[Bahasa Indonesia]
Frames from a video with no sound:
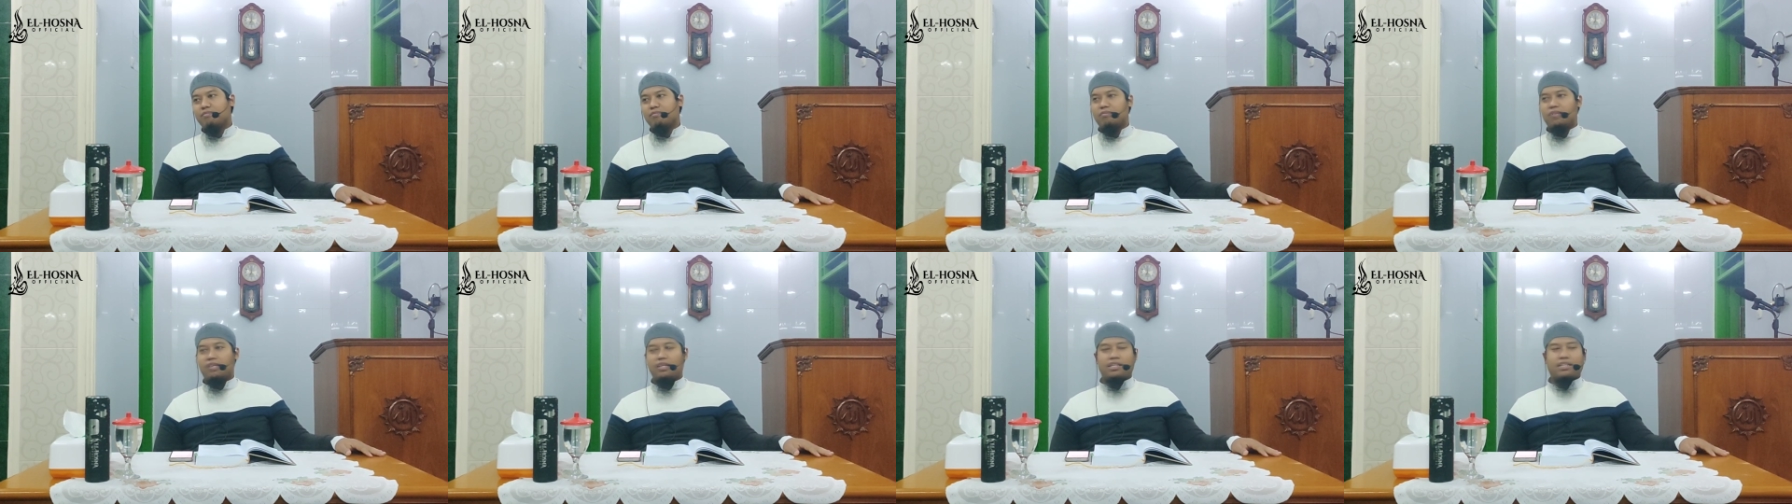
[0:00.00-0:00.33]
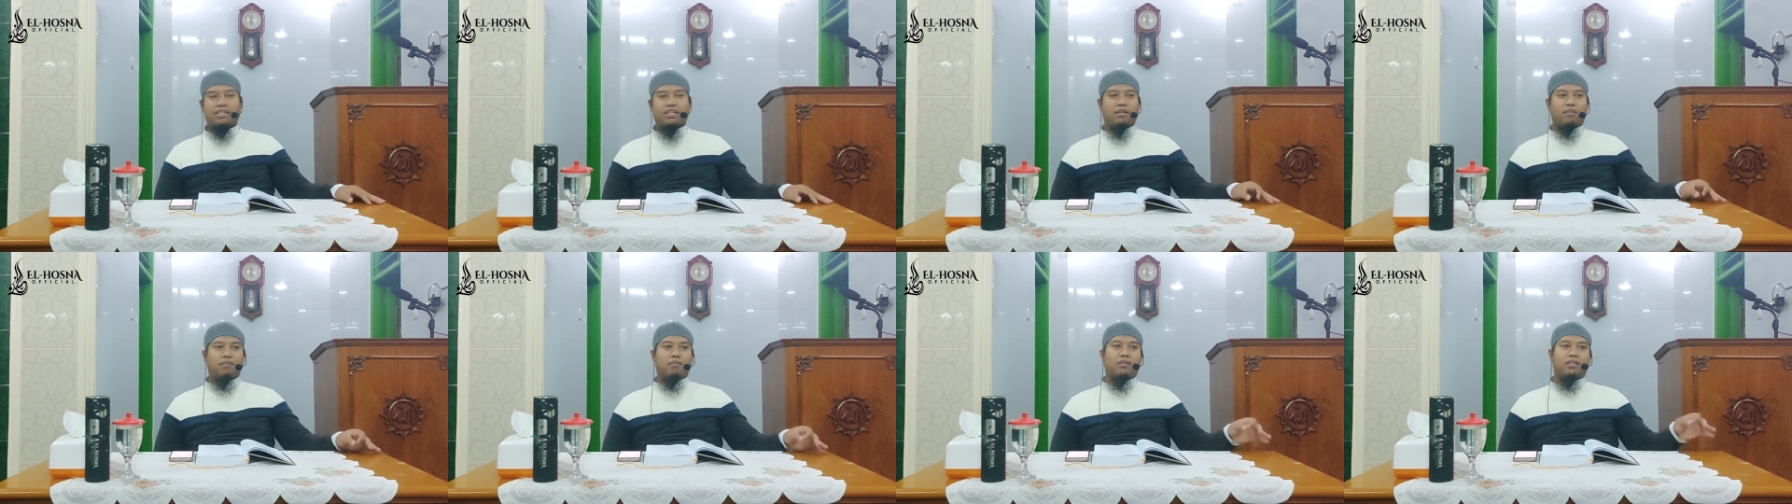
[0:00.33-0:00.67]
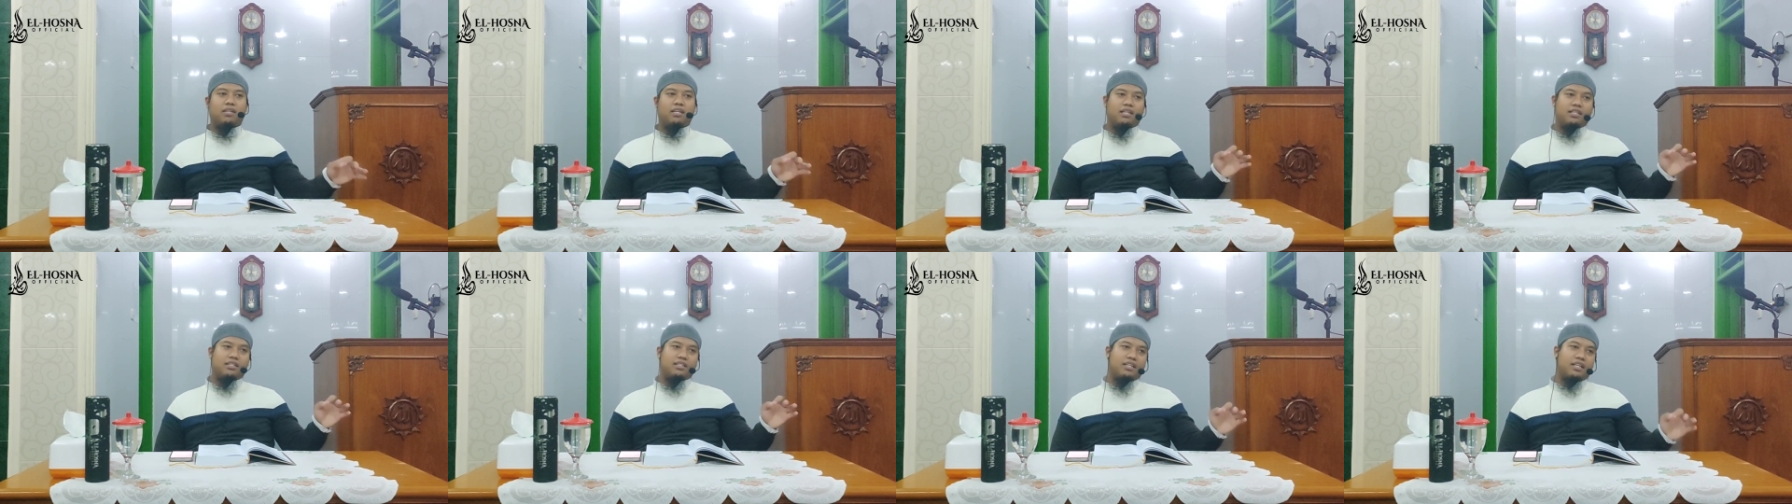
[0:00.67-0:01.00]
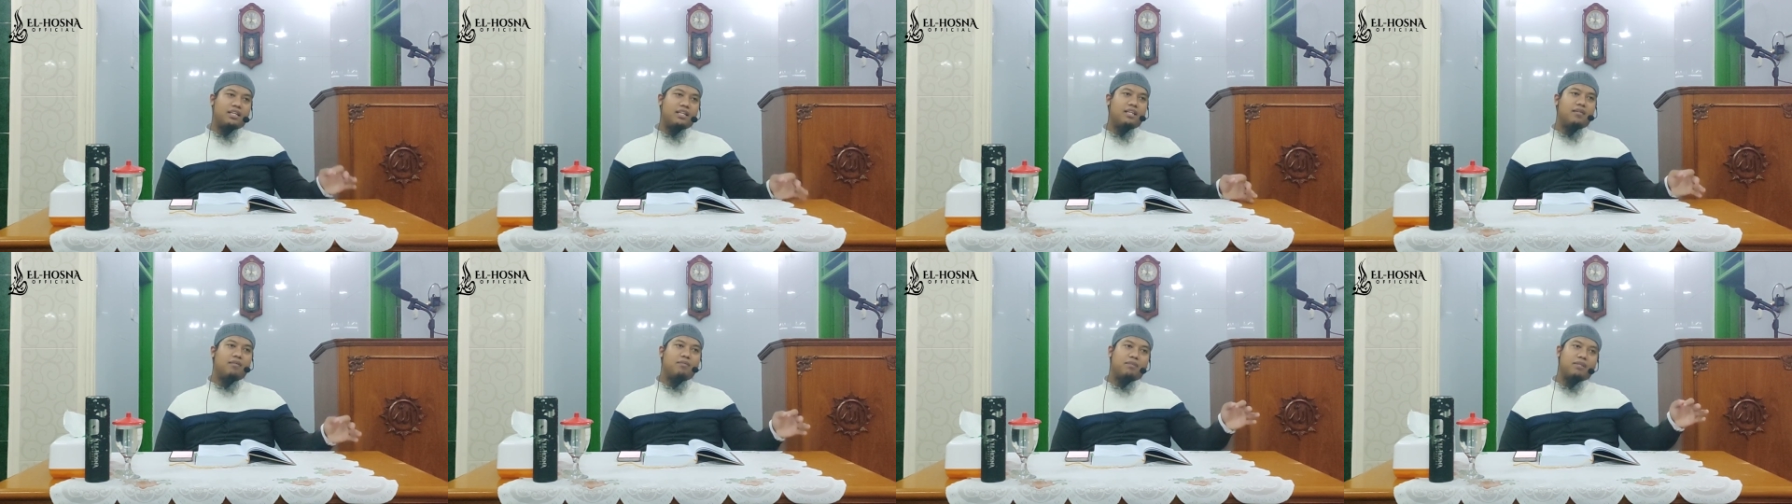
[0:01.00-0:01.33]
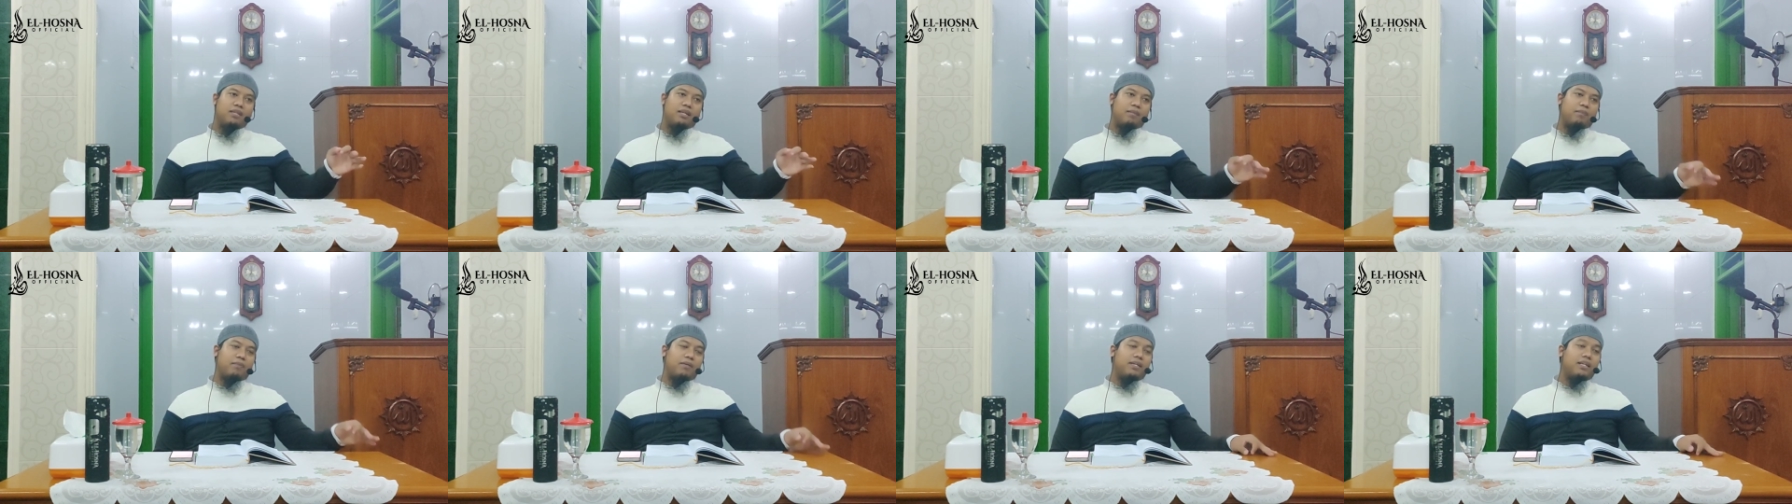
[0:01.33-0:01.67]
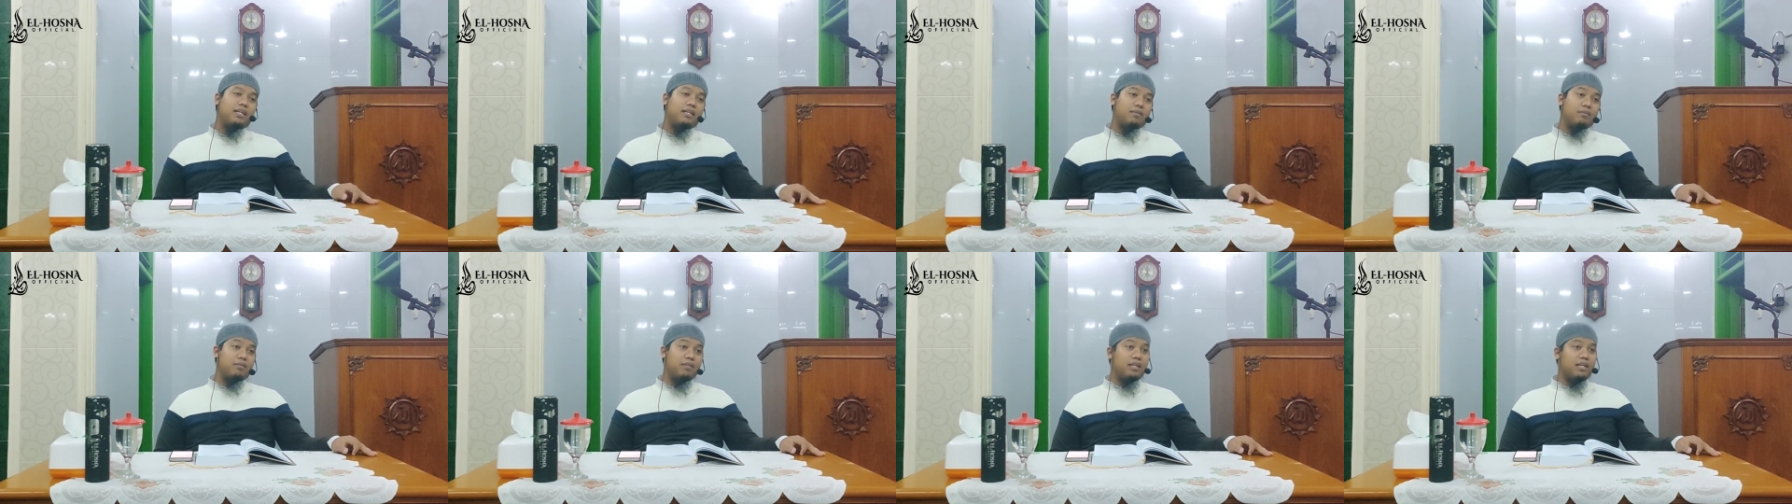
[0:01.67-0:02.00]
baik yang benda cair, benda
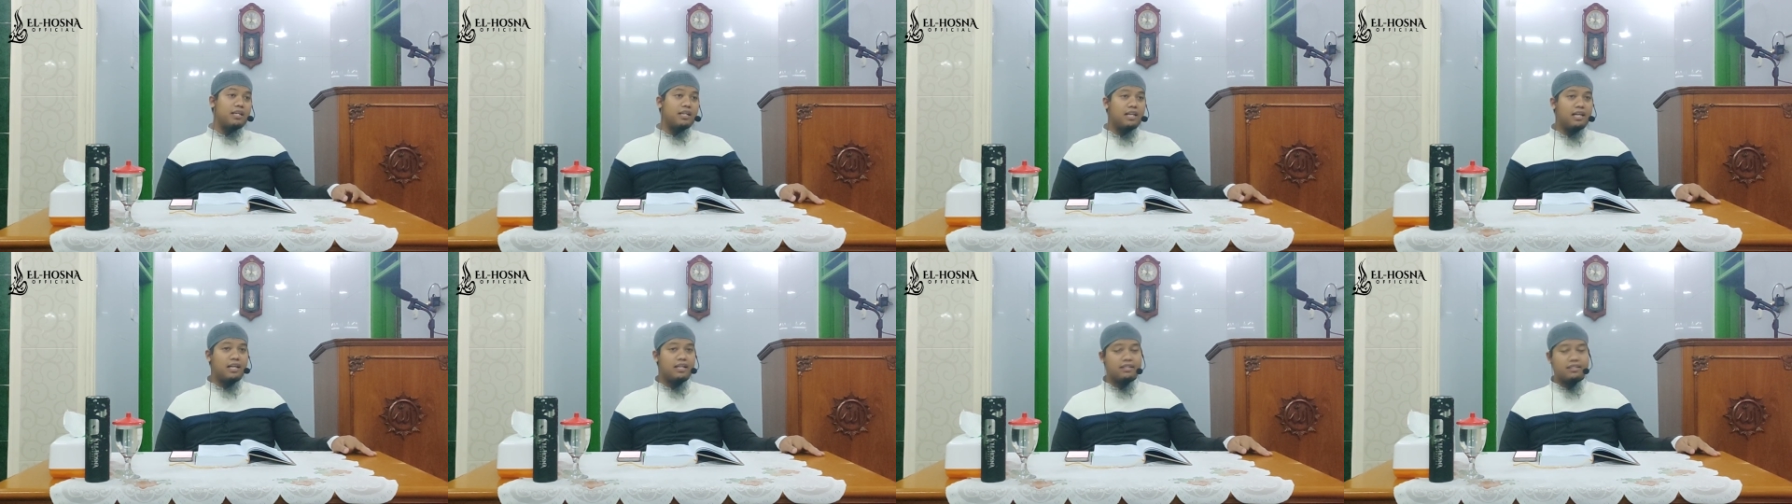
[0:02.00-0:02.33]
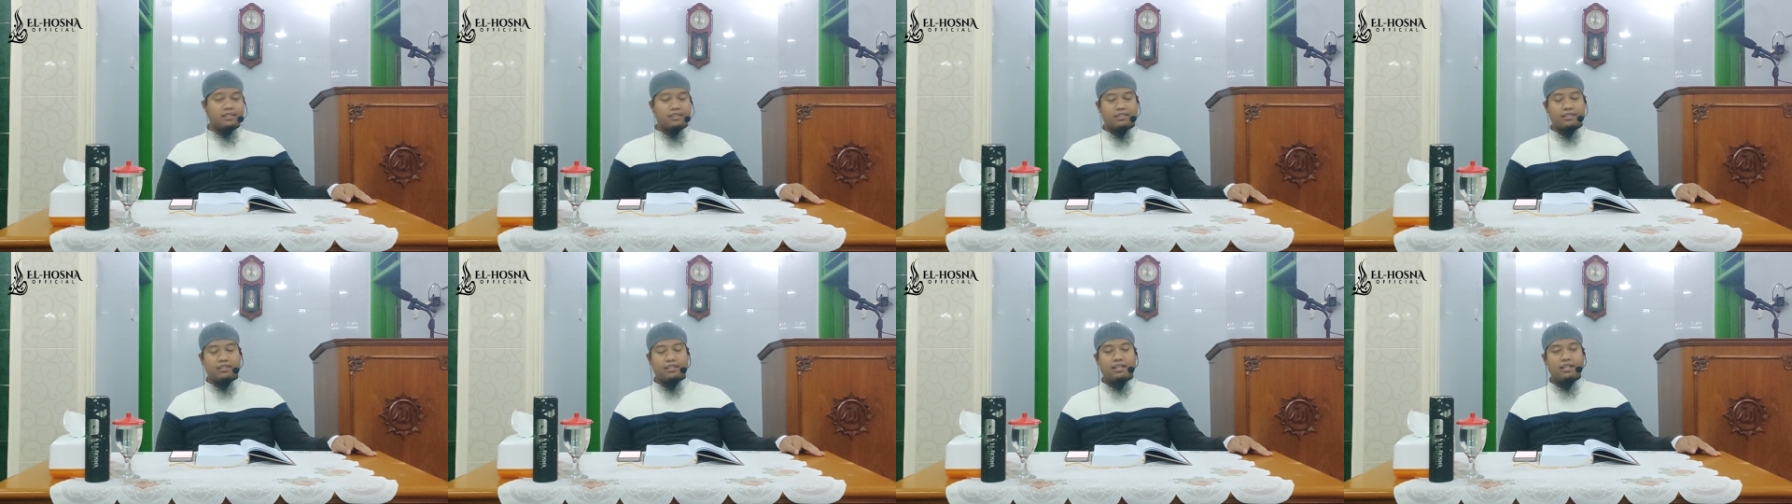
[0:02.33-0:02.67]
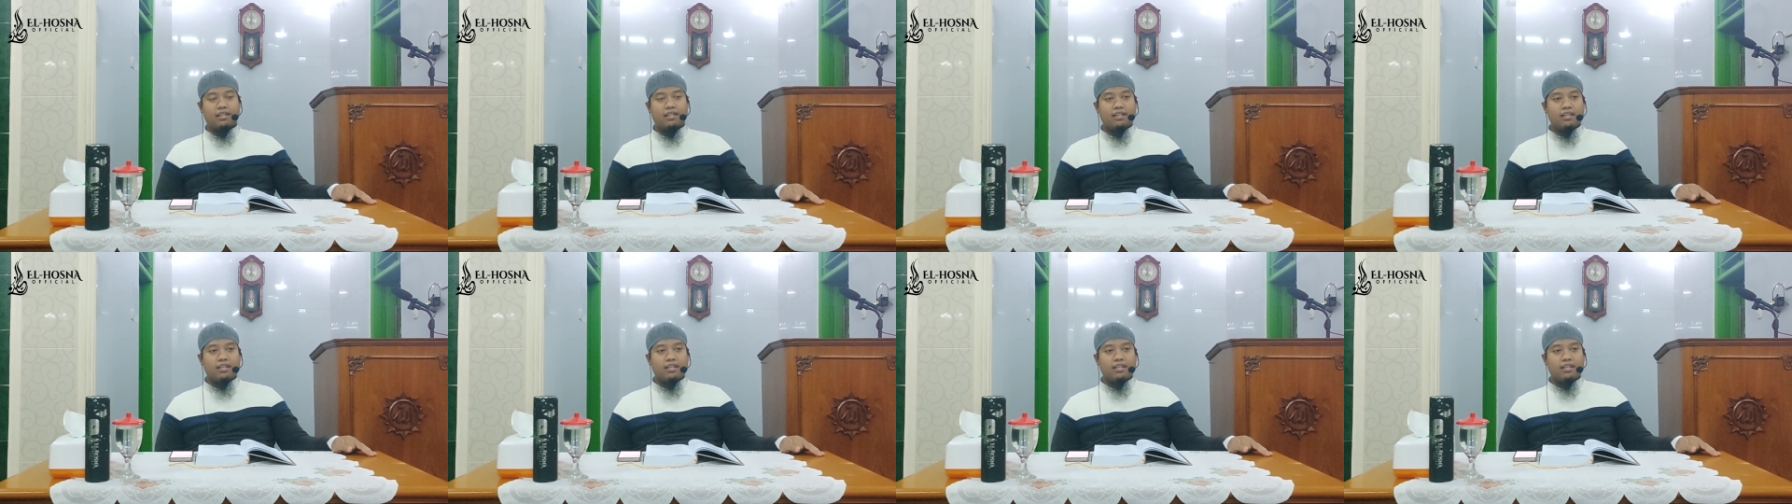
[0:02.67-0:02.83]
padat, benda gas